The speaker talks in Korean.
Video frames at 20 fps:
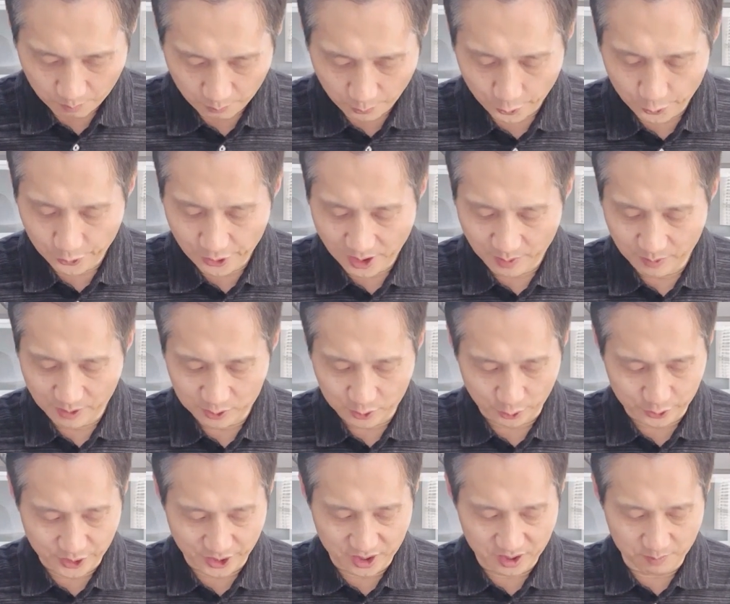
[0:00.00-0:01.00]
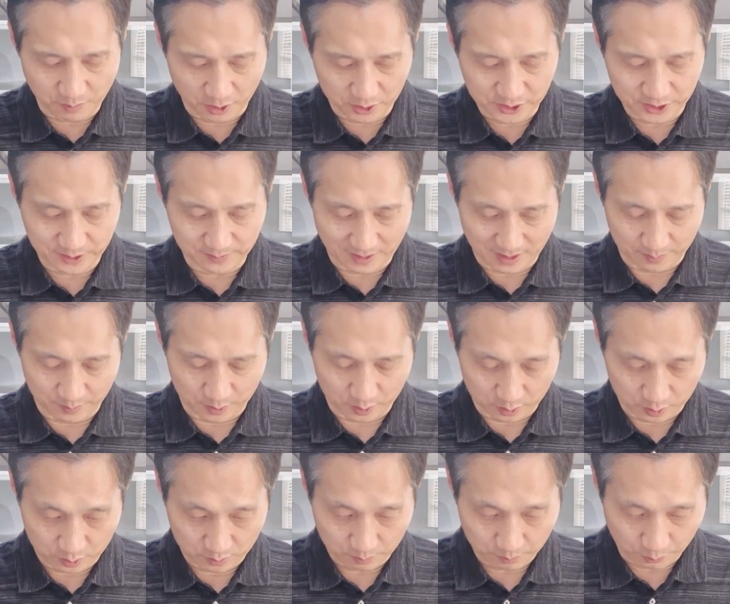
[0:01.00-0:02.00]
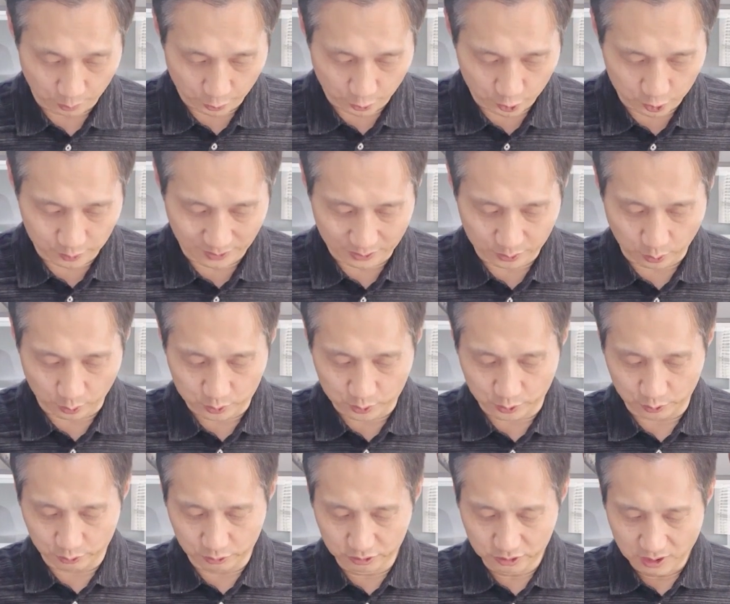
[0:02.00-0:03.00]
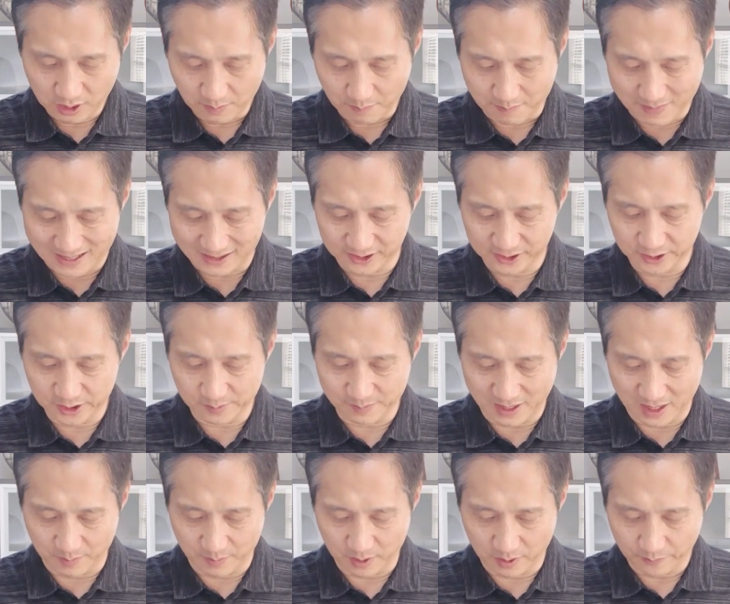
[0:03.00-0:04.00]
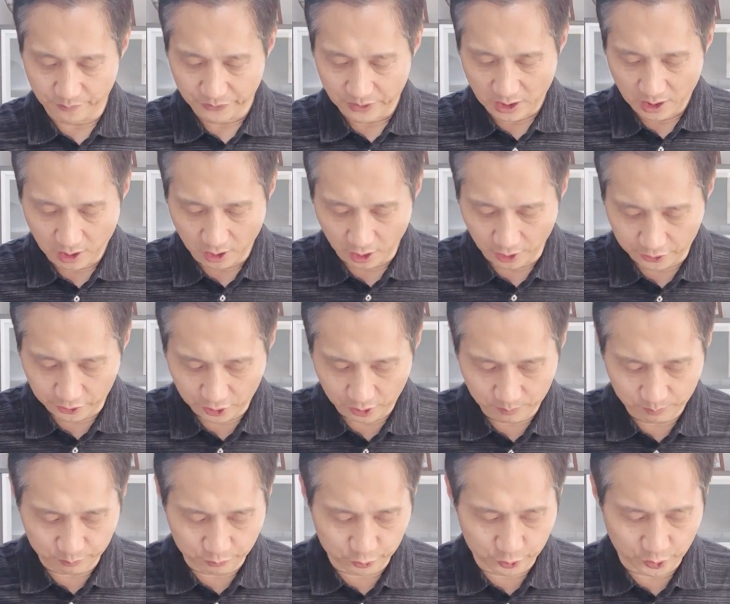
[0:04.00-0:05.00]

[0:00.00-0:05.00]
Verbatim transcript: 포도나무의 소산을 먹지 말며 포도주와 독주를 마시지 말며 어떤